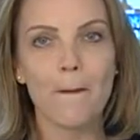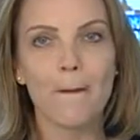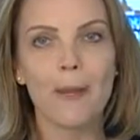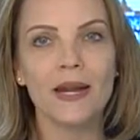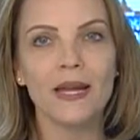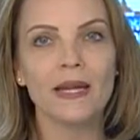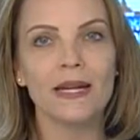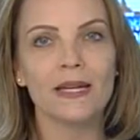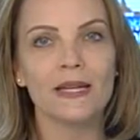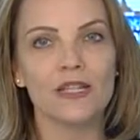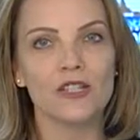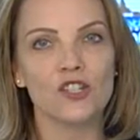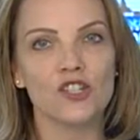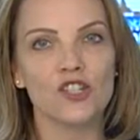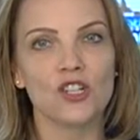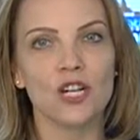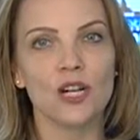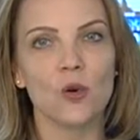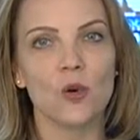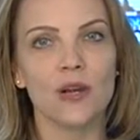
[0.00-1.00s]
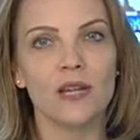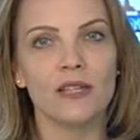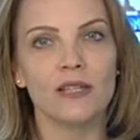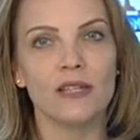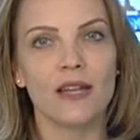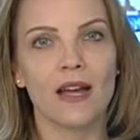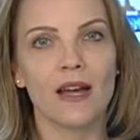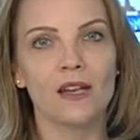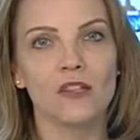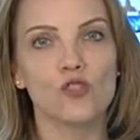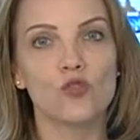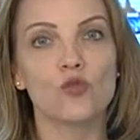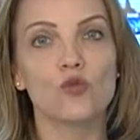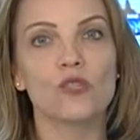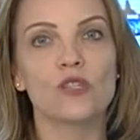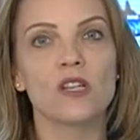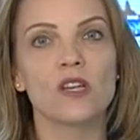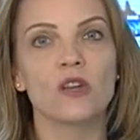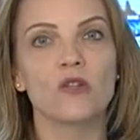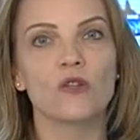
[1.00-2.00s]
para garantir a qualidade dos
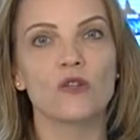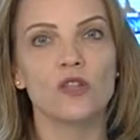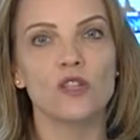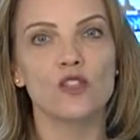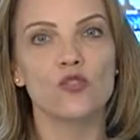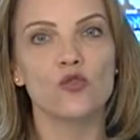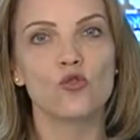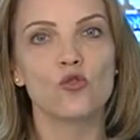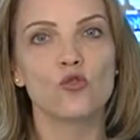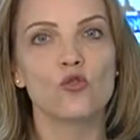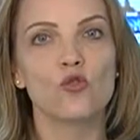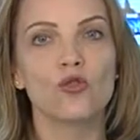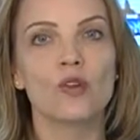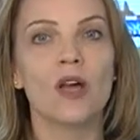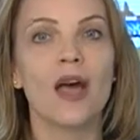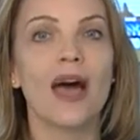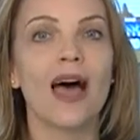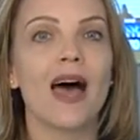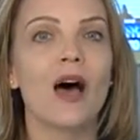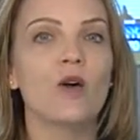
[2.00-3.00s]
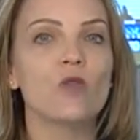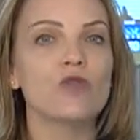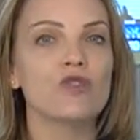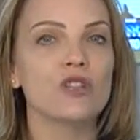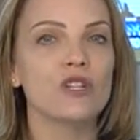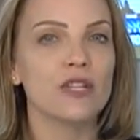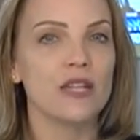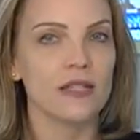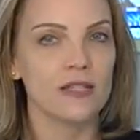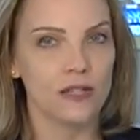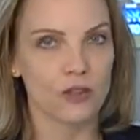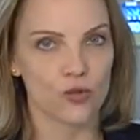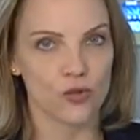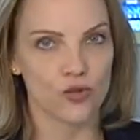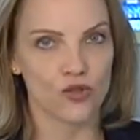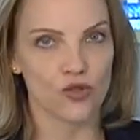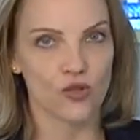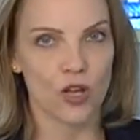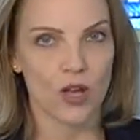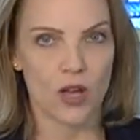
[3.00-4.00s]
serviços aos
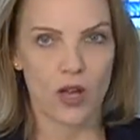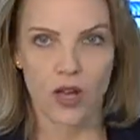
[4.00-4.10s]
cidadãos.